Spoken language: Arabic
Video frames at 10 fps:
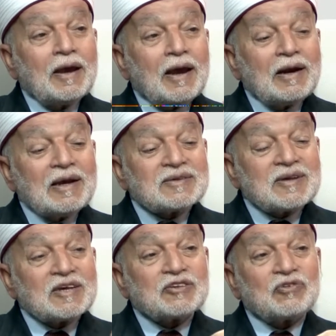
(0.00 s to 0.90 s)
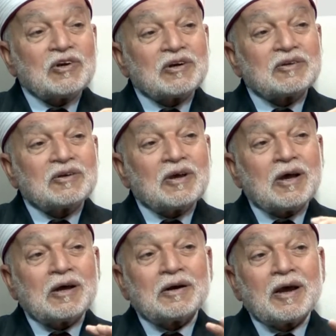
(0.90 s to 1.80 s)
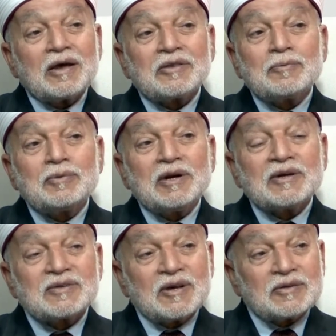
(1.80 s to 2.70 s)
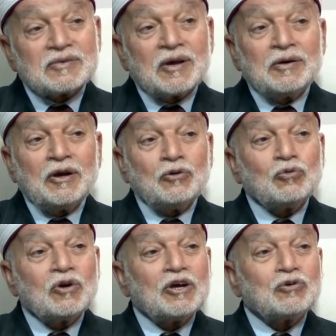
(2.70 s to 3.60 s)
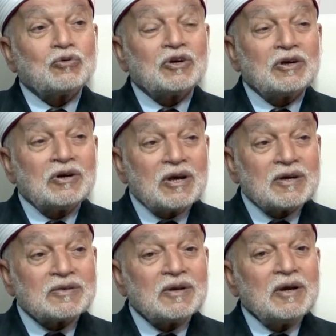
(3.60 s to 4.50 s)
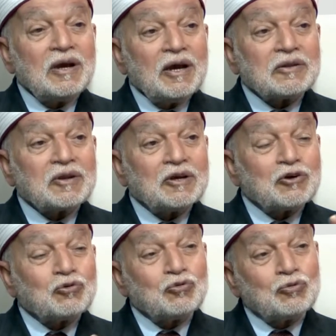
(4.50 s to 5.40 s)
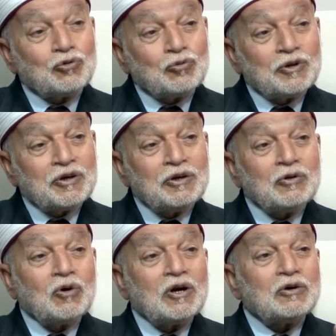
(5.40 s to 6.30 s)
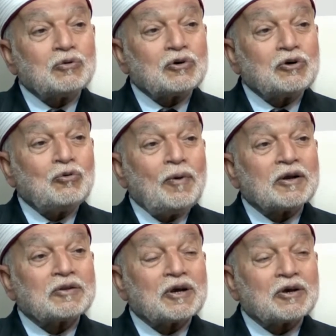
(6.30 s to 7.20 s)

الأساس في الاختيار هذا بالأساس أنحن لا نكره الناس حتى يكونوا مؤمنين ولا نكرههم حتى